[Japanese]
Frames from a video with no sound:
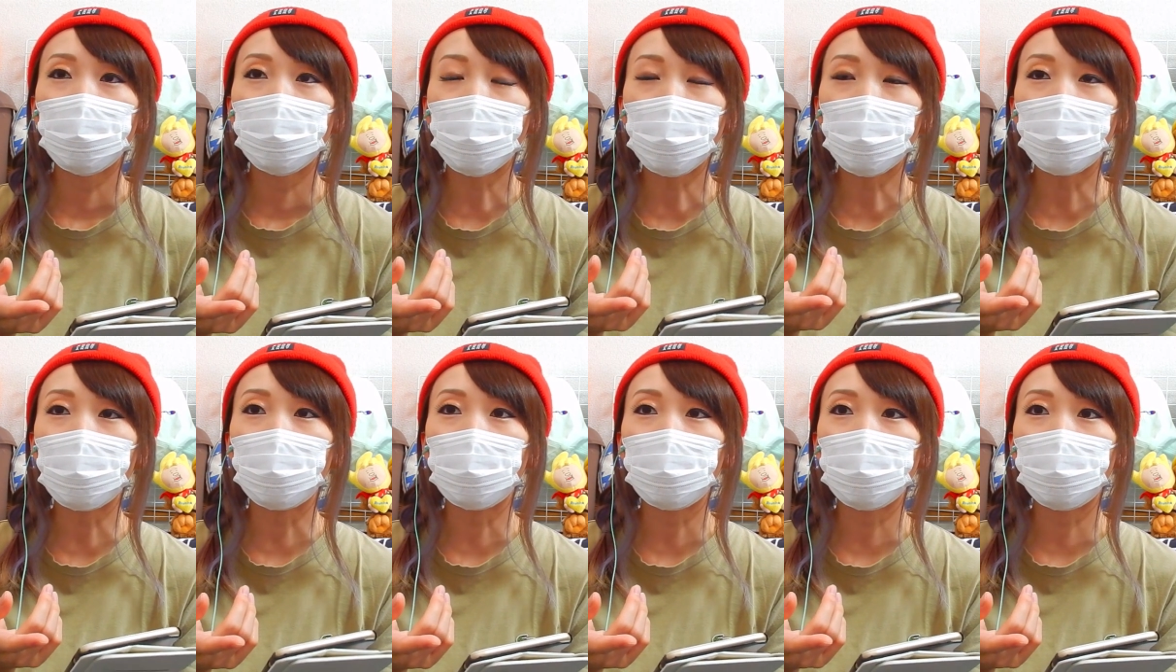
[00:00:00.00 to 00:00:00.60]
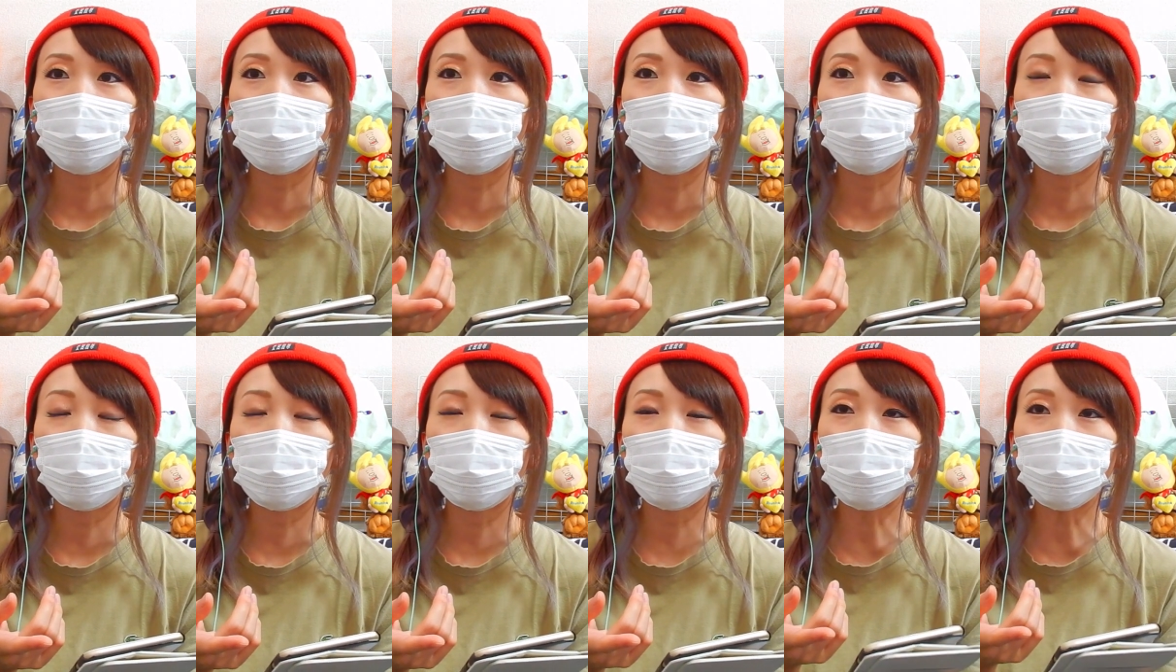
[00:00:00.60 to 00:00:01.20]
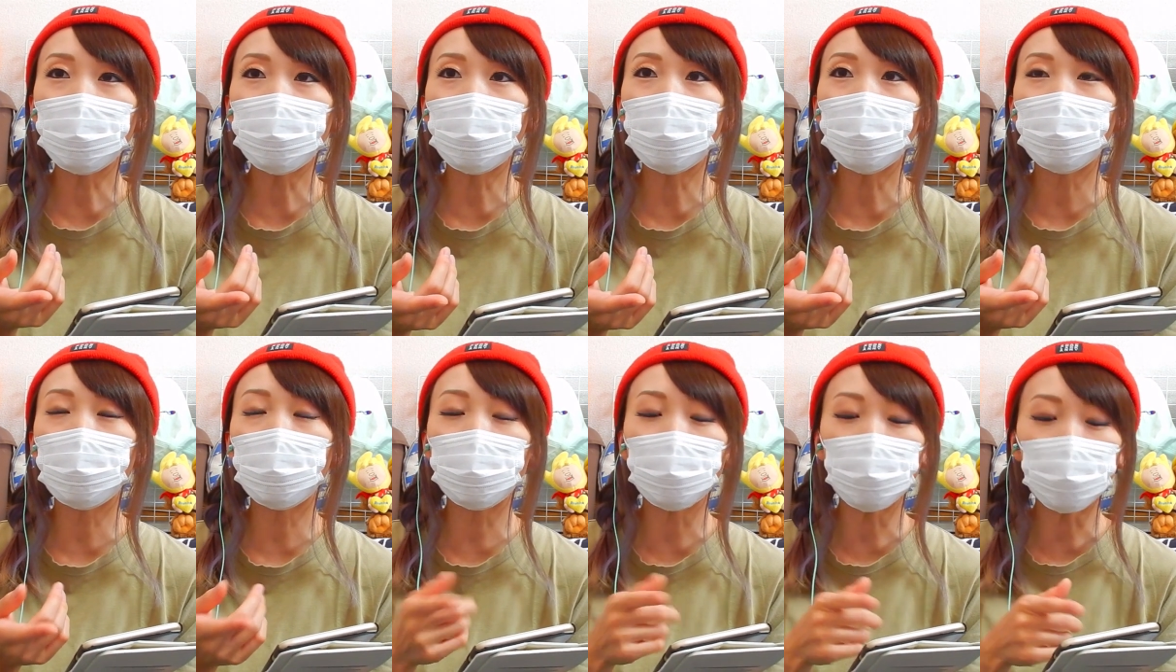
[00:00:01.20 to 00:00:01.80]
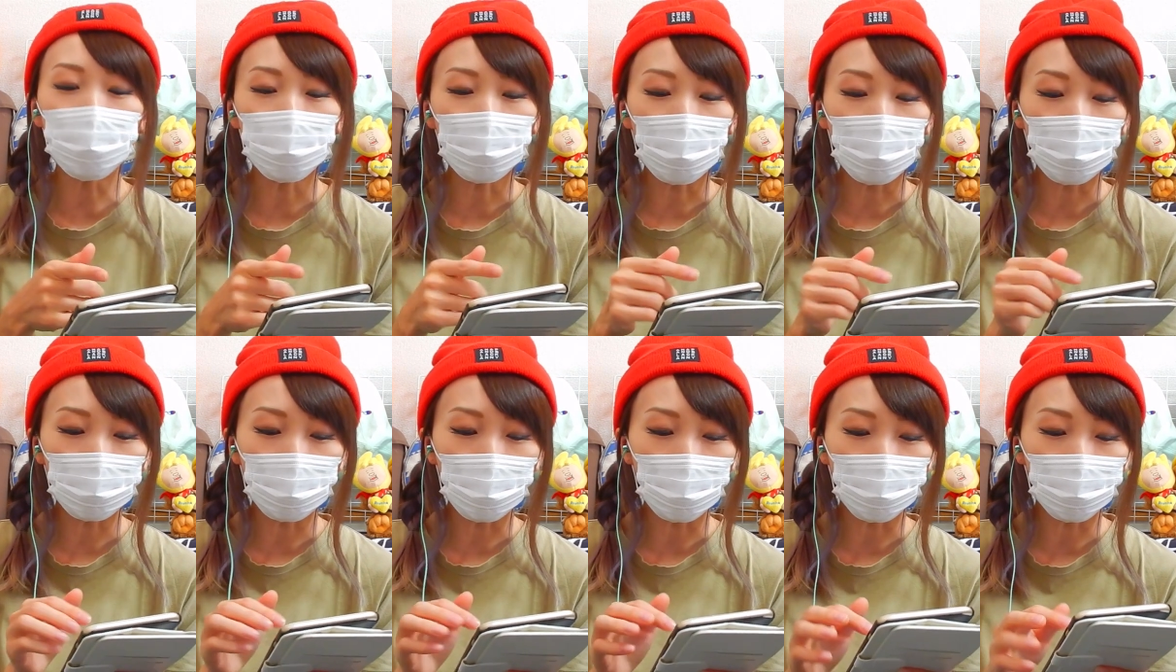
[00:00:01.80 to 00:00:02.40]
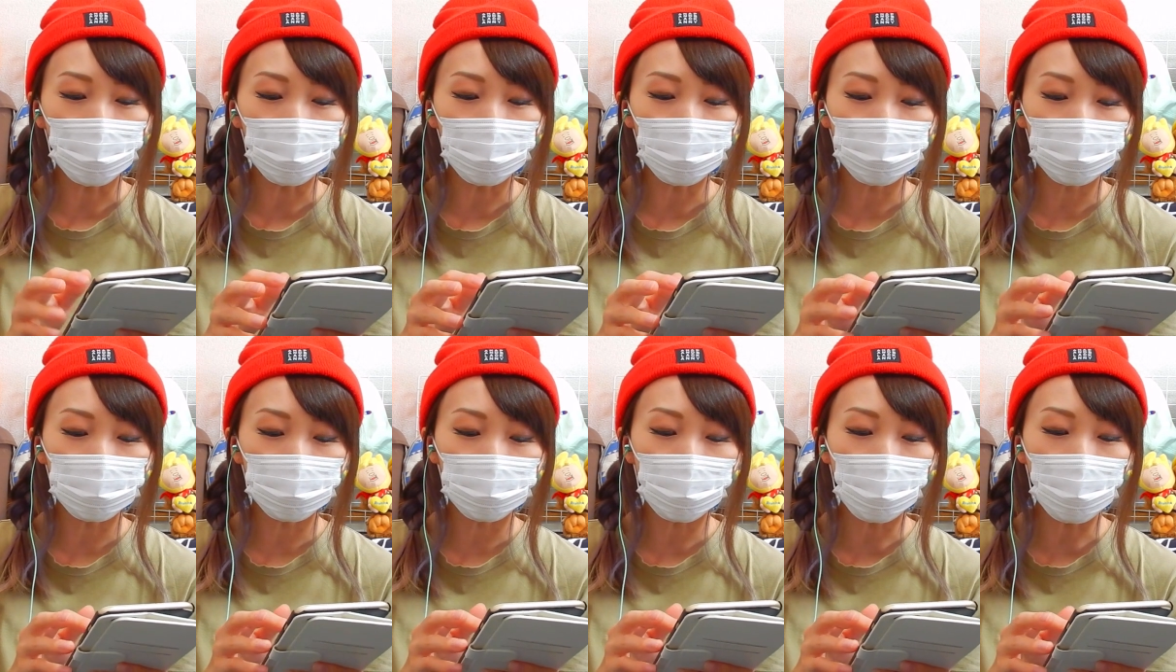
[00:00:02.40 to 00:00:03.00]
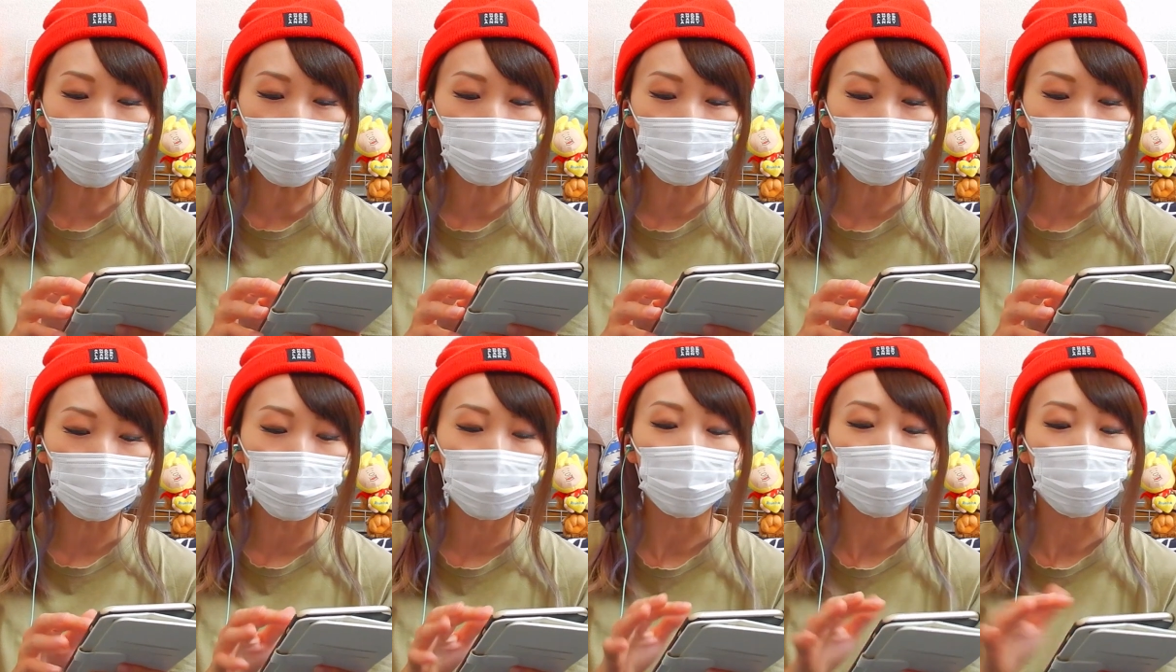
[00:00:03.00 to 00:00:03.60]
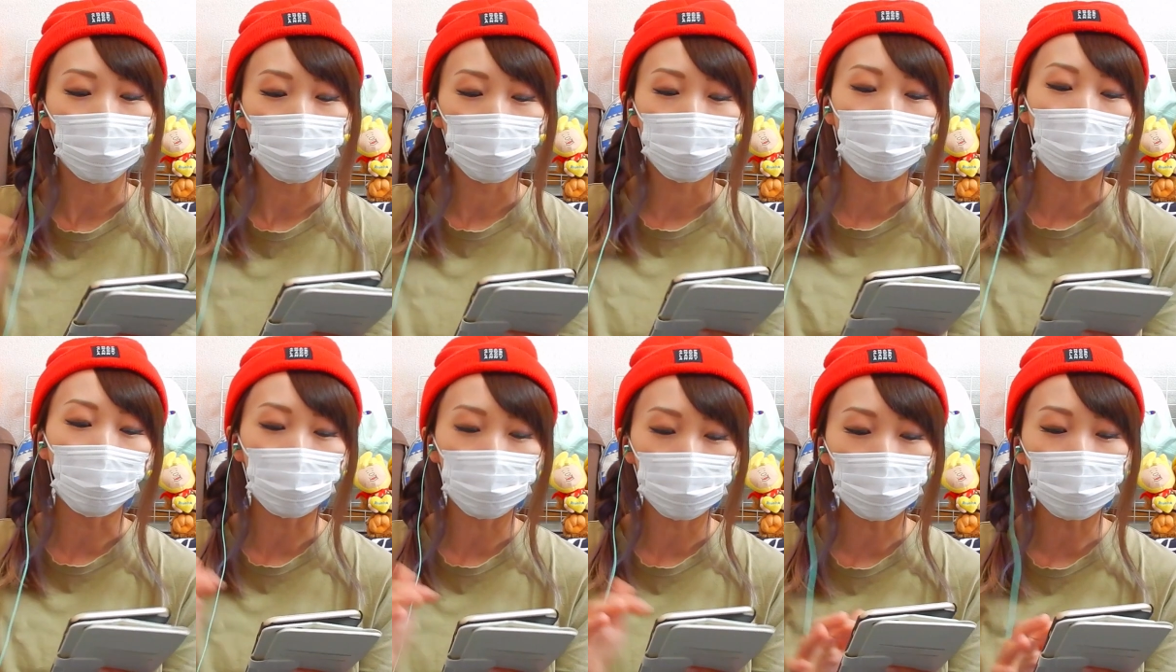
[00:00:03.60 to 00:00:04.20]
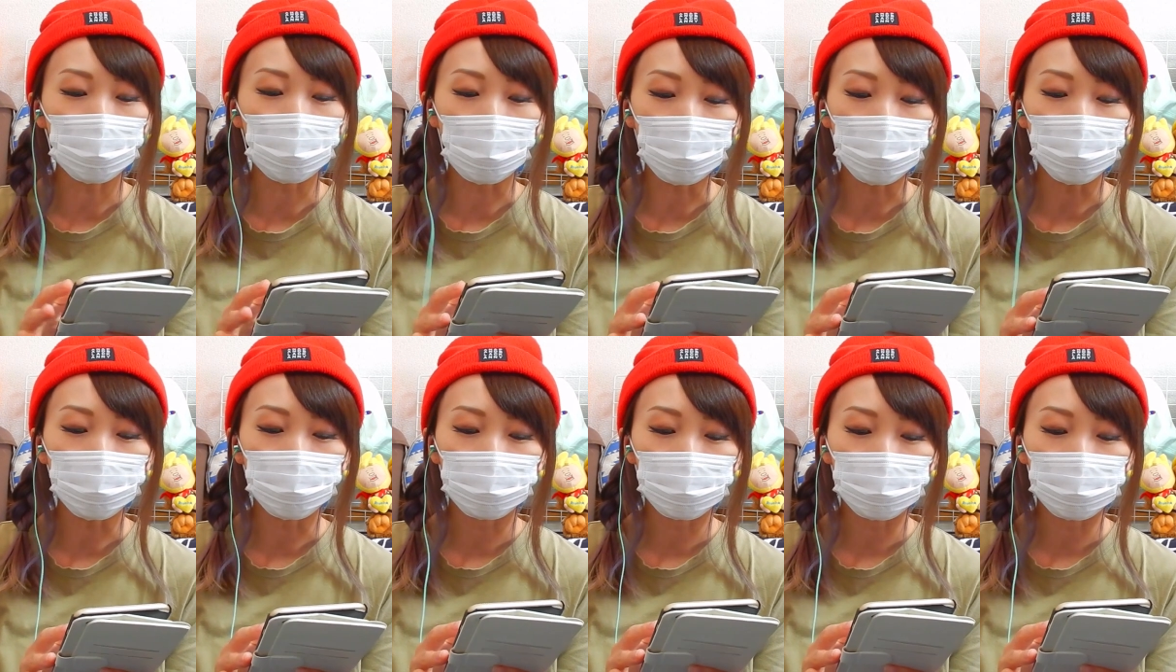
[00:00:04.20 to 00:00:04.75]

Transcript: ねえ、全然石もらえない割にすげえ、あれじゃない